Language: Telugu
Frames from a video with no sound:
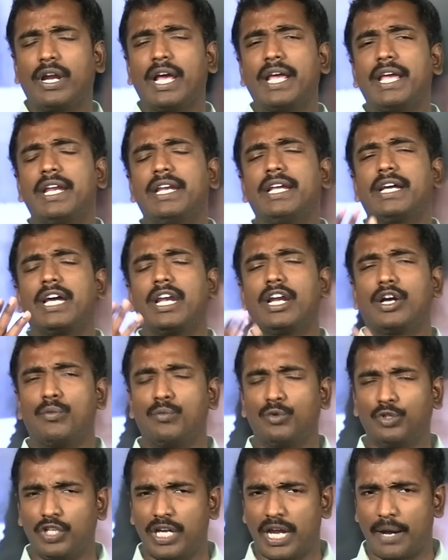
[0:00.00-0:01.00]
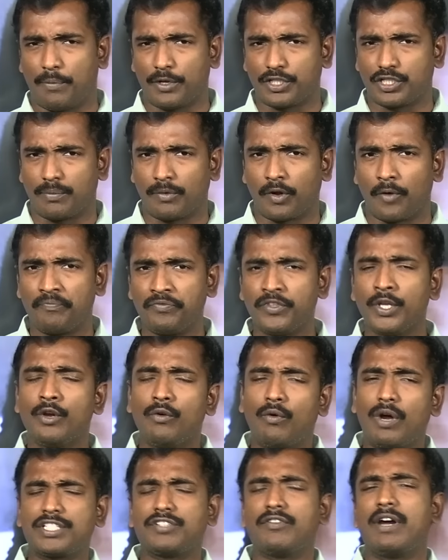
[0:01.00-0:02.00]
కూడా ఎన్నికలకు ముందు నేపథ్యంలో
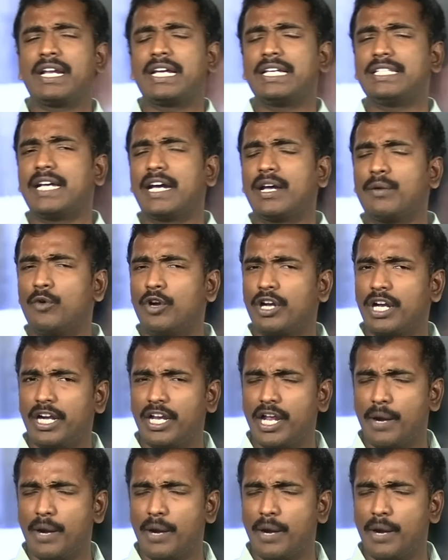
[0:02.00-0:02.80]
వాస్తవానికి జగన్మోహన్ రెడ్డి